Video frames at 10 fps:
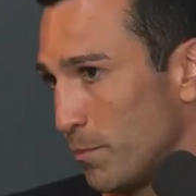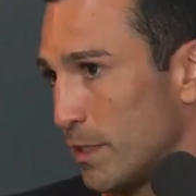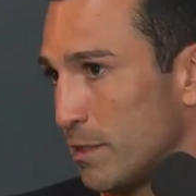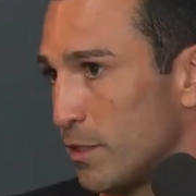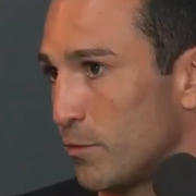
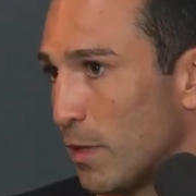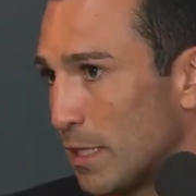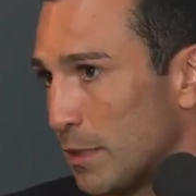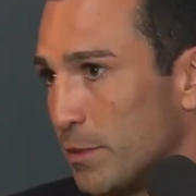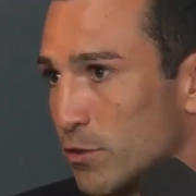decidi
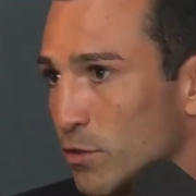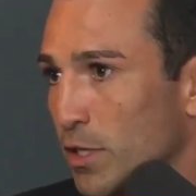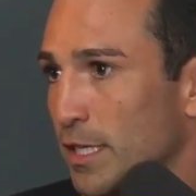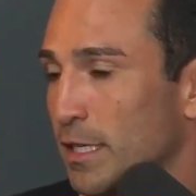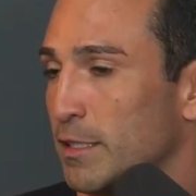falar da minha
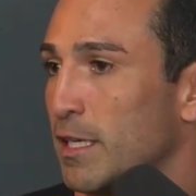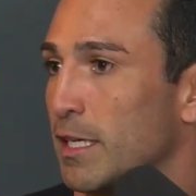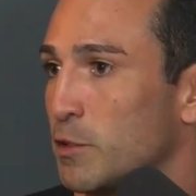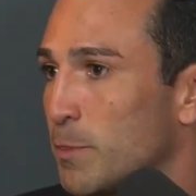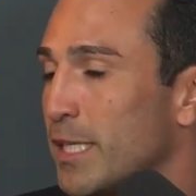história, a
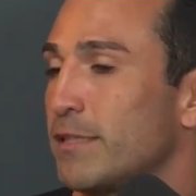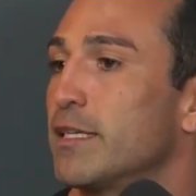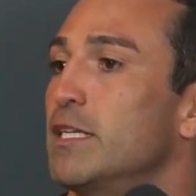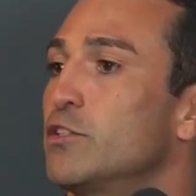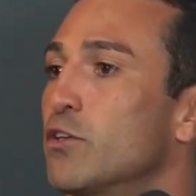experiência
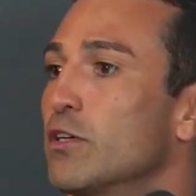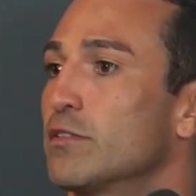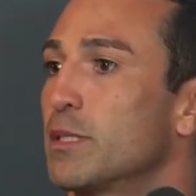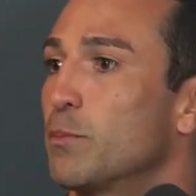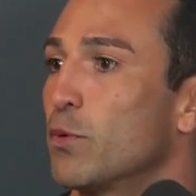
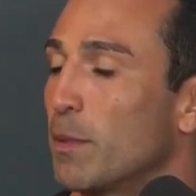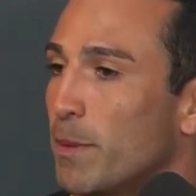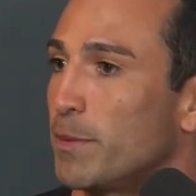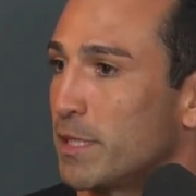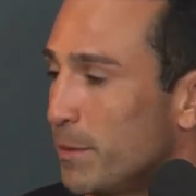religiosa, que porque
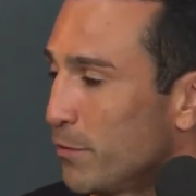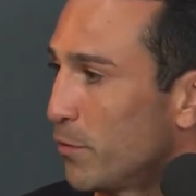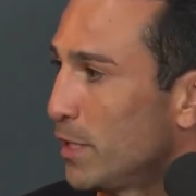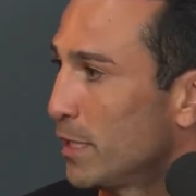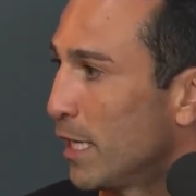para mim também
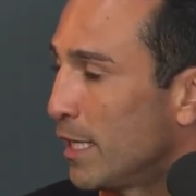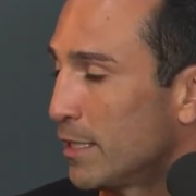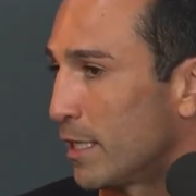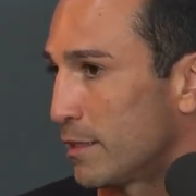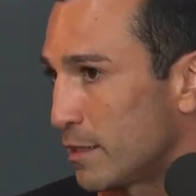foi é
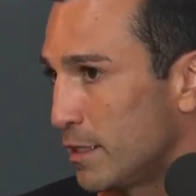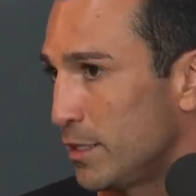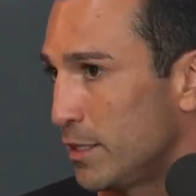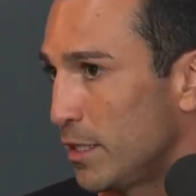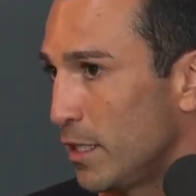
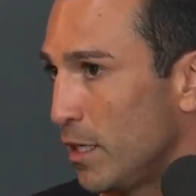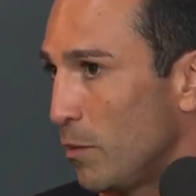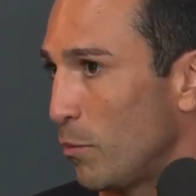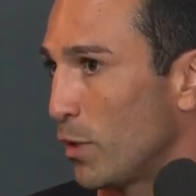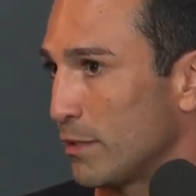interessante
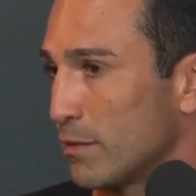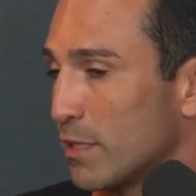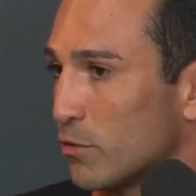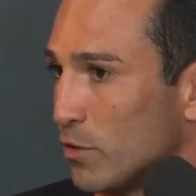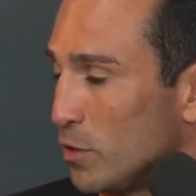por essas
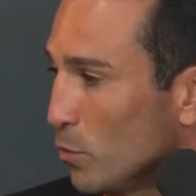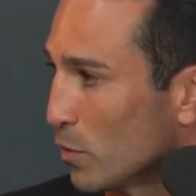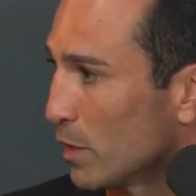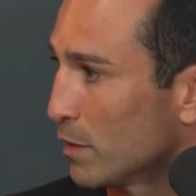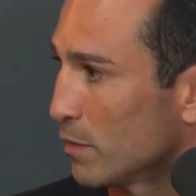questões de
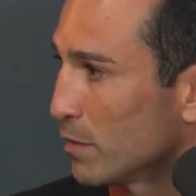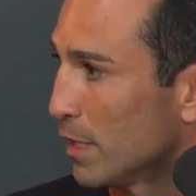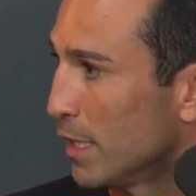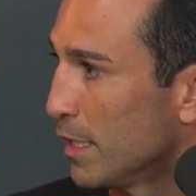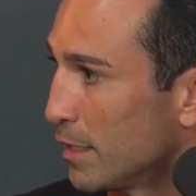mudanças
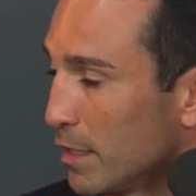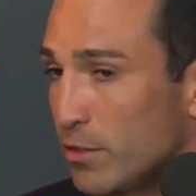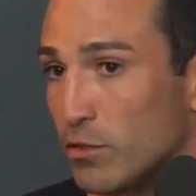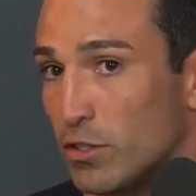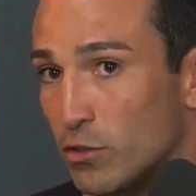e
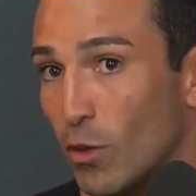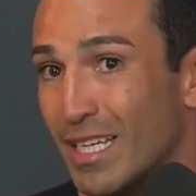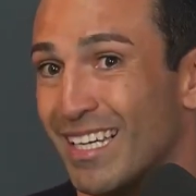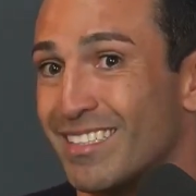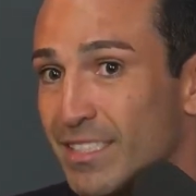decisões que eu
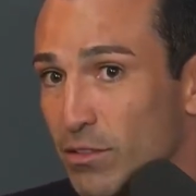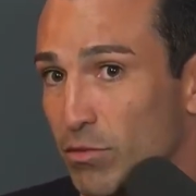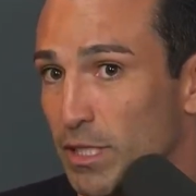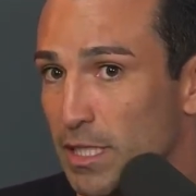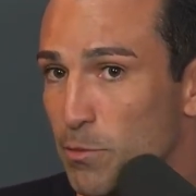
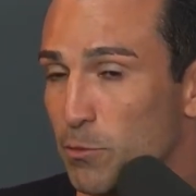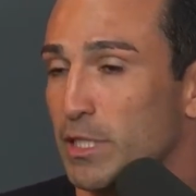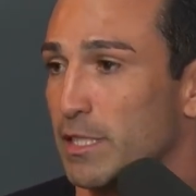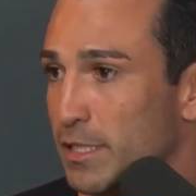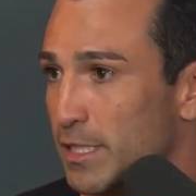acredito que tem
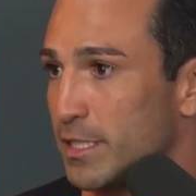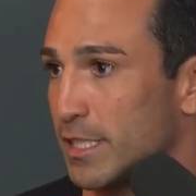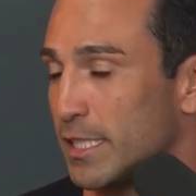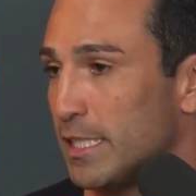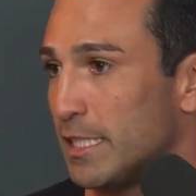muita gente
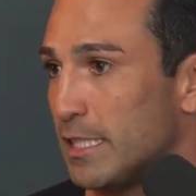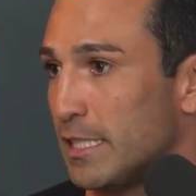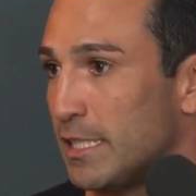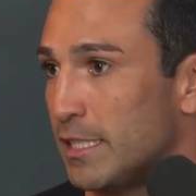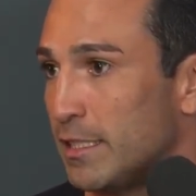
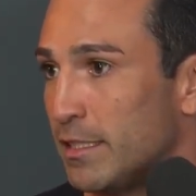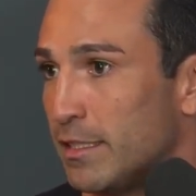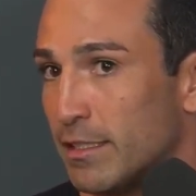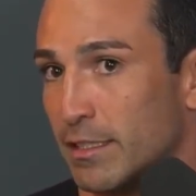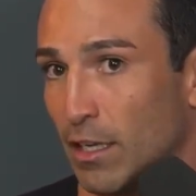
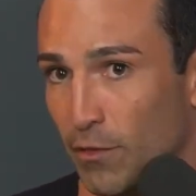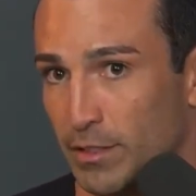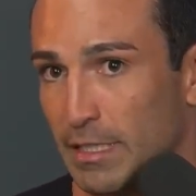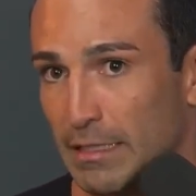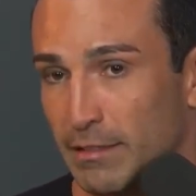que, que talvez
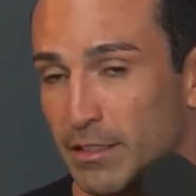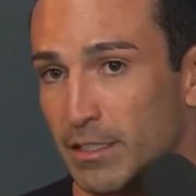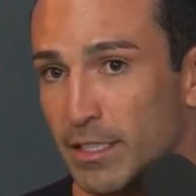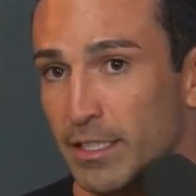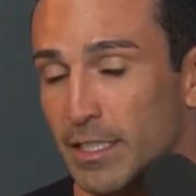está
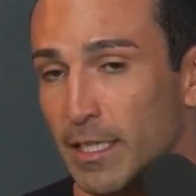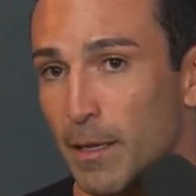assistindo aí